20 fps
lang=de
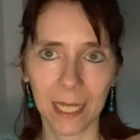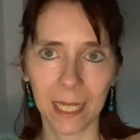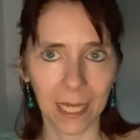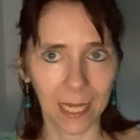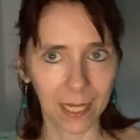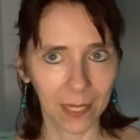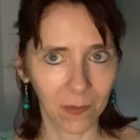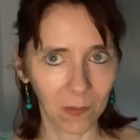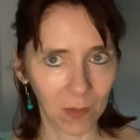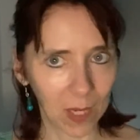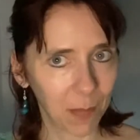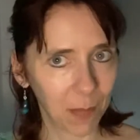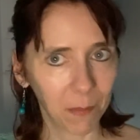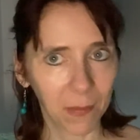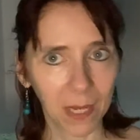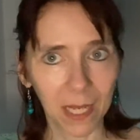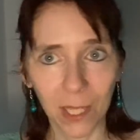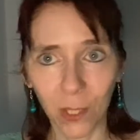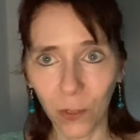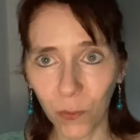deinem Leben
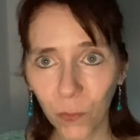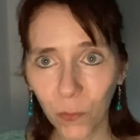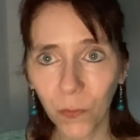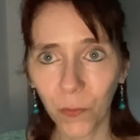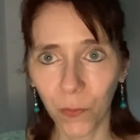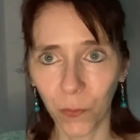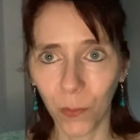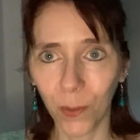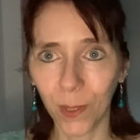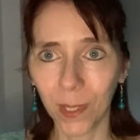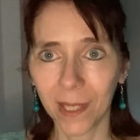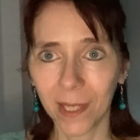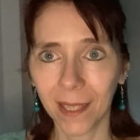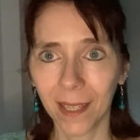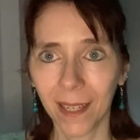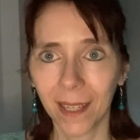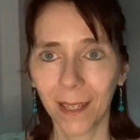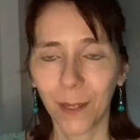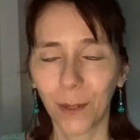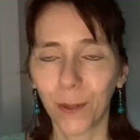hinzufügst
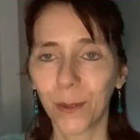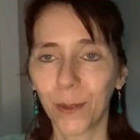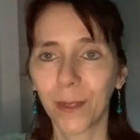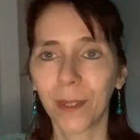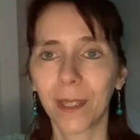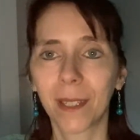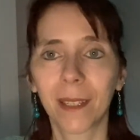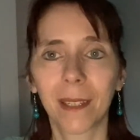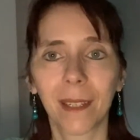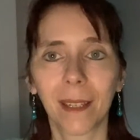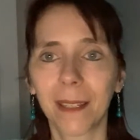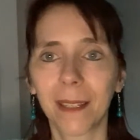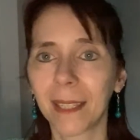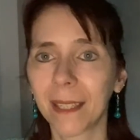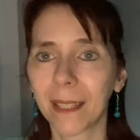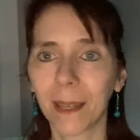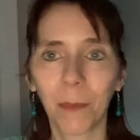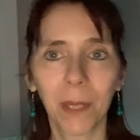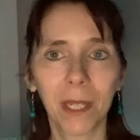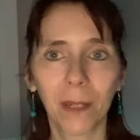und dich
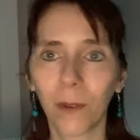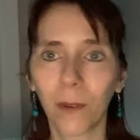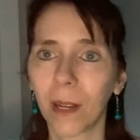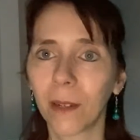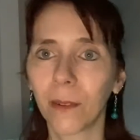damit nur,